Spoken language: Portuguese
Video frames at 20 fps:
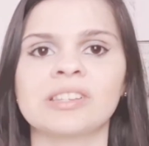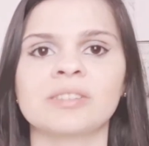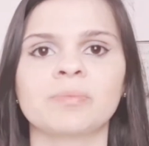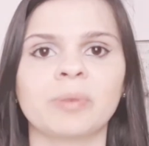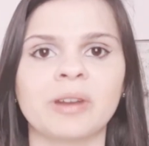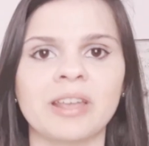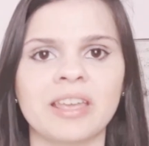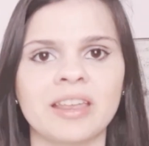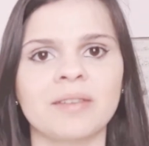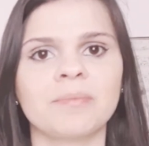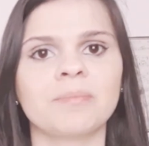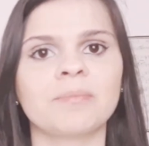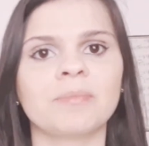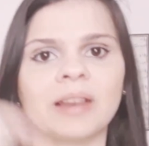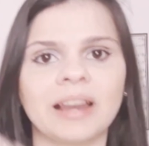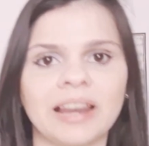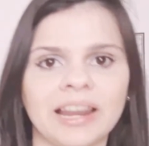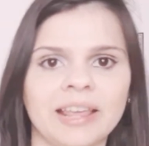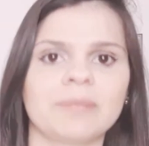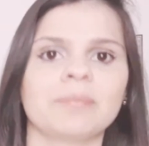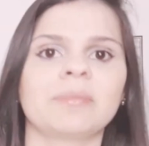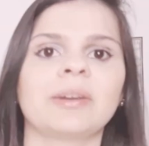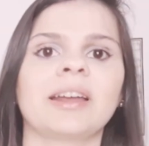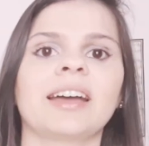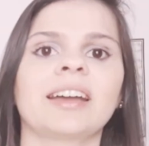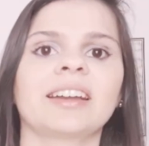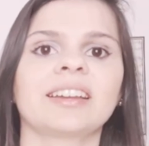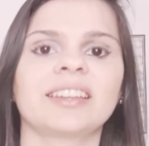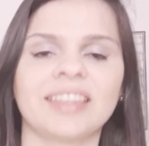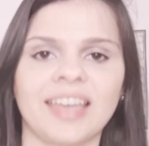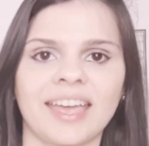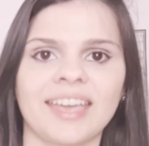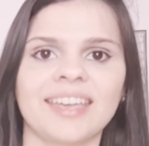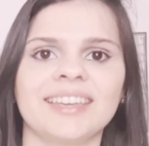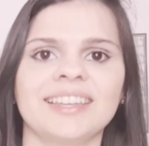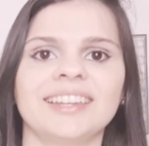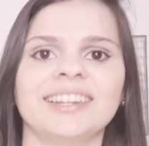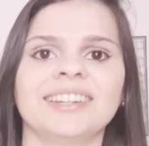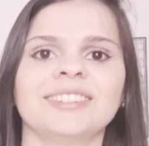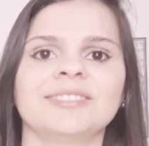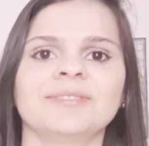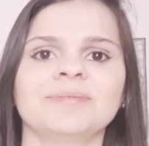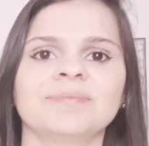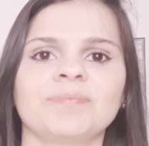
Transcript: para ele lembrar que é ele,